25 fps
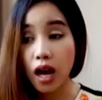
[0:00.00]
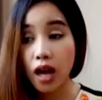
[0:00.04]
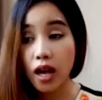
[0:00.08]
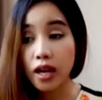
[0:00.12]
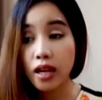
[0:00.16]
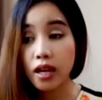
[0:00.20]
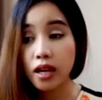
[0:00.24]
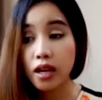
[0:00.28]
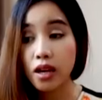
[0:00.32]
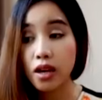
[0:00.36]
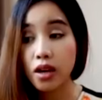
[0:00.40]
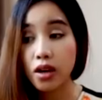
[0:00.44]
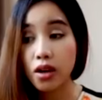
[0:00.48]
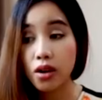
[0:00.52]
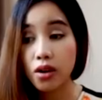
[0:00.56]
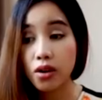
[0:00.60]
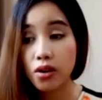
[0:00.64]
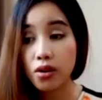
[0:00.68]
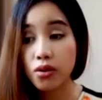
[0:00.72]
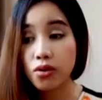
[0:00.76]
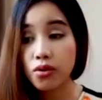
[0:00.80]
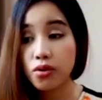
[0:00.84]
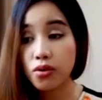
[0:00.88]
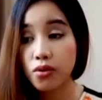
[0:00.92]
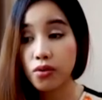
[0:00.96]
I
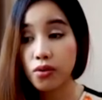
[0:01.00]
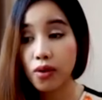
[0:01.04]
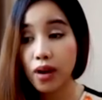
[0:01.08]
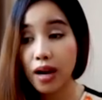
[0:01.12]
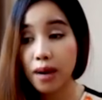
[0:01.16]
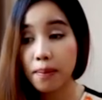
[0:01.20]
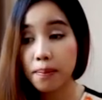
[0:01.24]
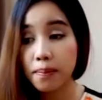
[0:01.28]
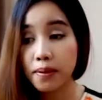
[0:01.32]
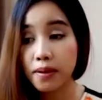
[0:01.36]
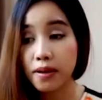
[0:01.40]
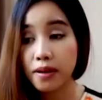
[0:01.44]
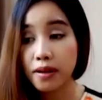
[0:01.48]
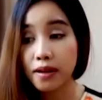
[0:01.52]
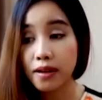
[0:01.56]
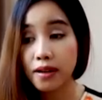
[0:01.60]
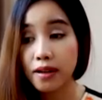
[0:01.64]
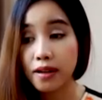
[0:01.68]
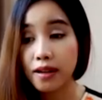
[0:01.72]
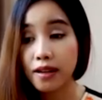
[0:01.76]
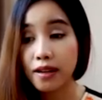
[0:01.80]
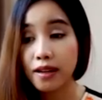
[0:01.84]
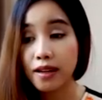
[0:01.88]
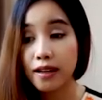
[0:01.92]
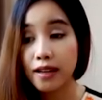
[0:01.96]
grew up
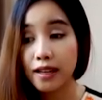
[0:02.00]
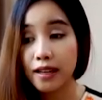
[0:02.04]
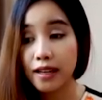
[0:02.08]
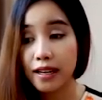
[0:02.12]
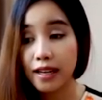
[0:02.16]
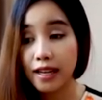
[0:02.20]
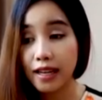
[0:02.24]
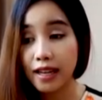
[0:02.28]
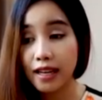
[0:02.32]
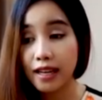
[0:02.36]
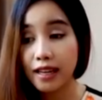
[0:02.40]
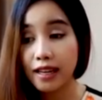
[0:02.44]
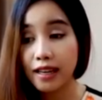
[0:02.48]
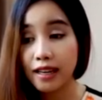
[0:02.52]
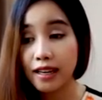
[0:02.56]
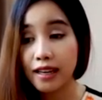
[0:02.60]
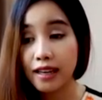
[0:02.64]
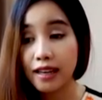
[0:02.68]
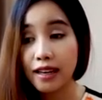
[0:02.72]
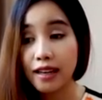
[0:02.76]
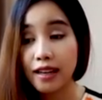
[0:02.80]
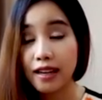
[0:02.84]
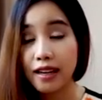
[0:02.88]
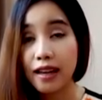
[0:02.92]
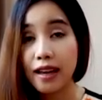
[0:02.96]
in
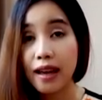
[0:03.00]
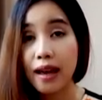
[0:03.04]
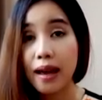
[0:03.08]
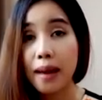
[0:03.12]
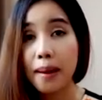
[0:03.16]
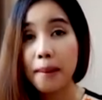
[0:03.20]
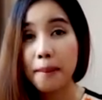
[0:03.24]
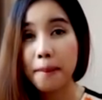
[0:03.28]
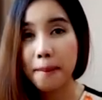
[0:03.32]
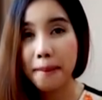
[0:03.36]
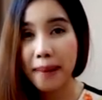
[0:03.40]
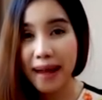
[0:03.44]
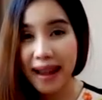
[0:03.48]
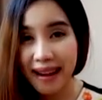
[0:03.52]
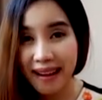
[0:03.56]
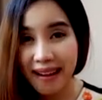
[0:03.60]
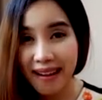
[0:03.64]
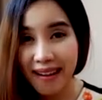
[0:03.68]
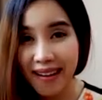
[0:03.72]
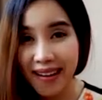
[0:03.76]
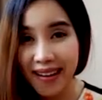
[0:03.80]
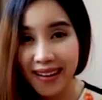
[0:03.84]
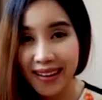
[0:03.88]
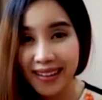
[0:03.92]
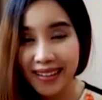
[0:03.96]

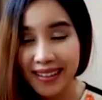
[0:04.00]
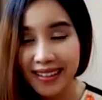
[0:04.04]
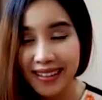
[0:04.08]
Bangkok